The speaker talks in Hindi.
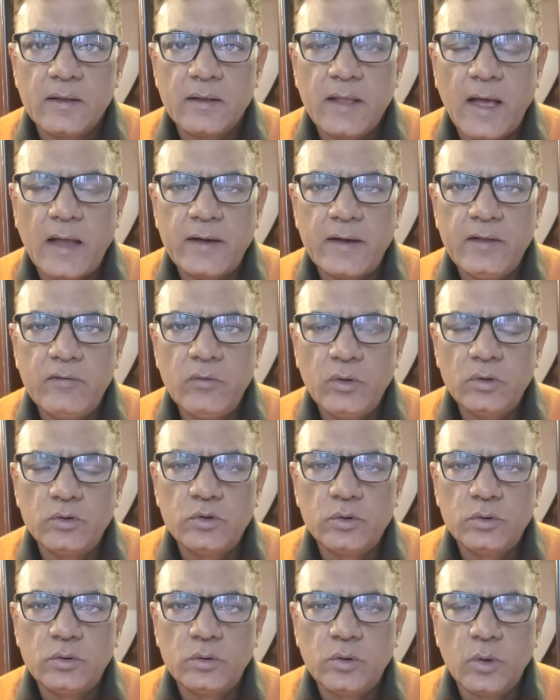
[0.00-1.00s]
यानी वो
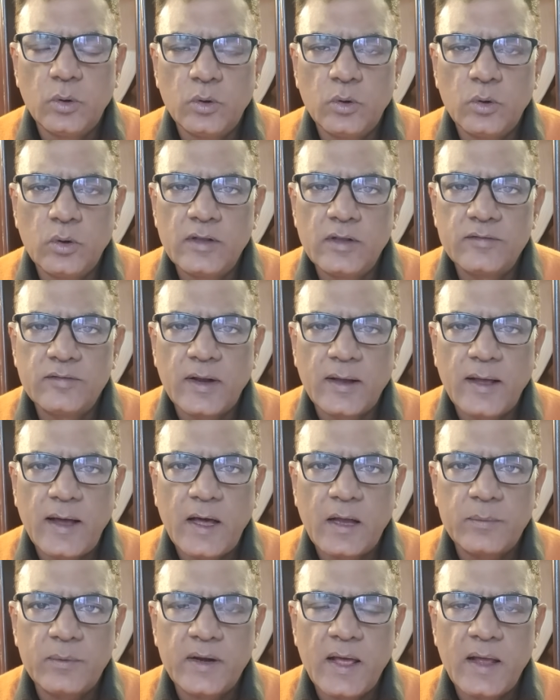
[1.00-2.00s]
दोनों की
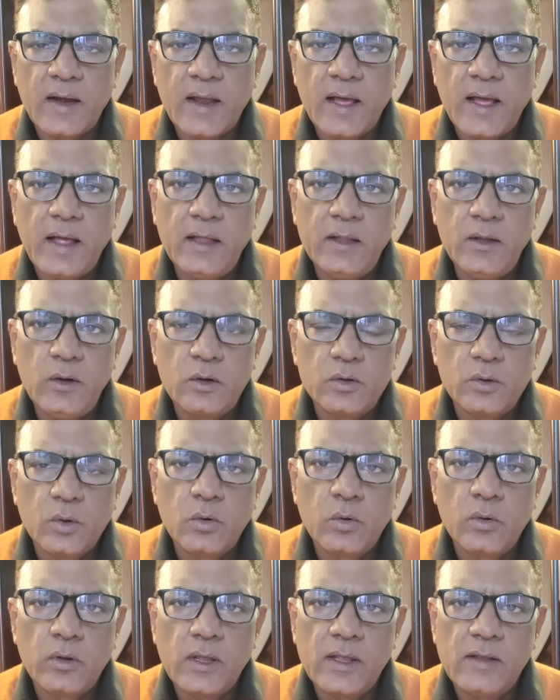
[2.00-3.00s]
सरकार बना रहा है और
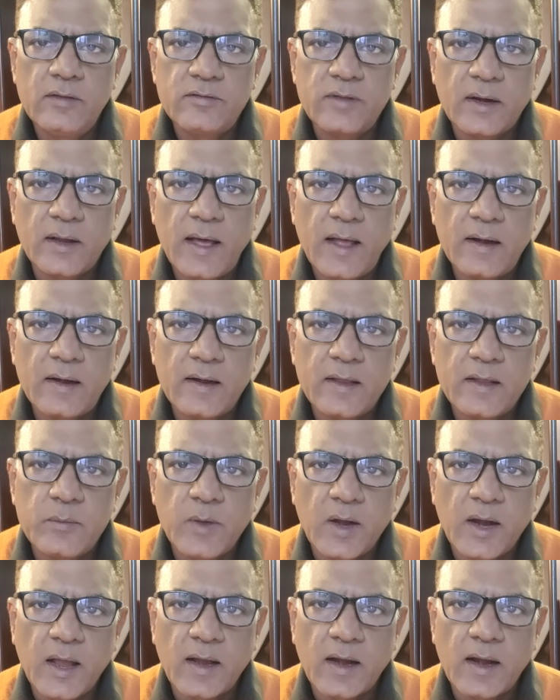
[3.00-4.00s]
दोनों की सरकार नहीं
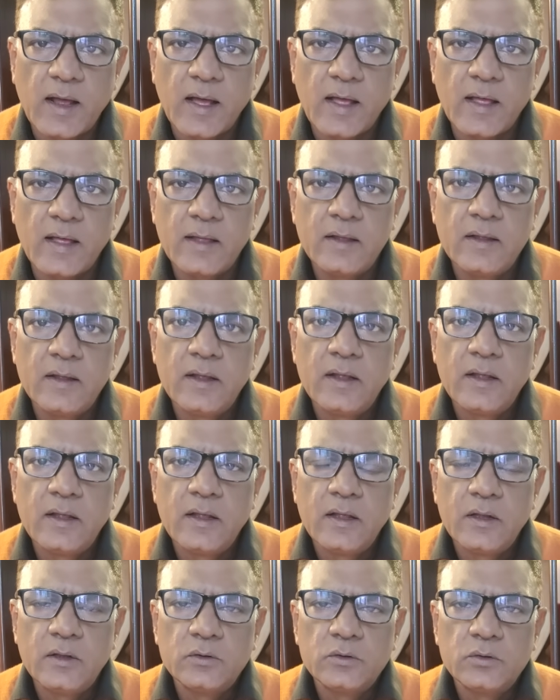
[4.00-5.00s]
बना रहा है
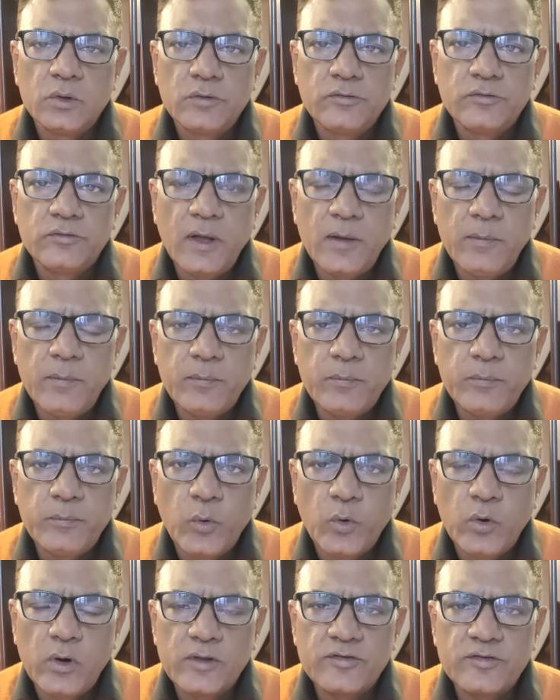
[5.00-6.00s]
तो जब
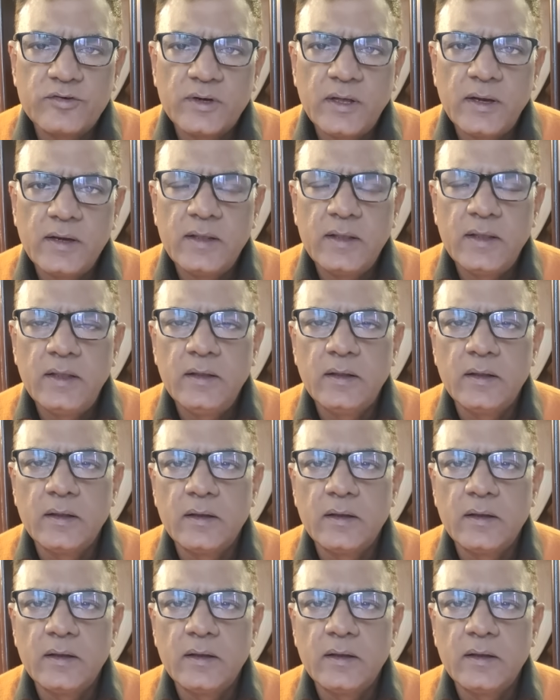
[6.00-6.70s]
पोलस्टर ही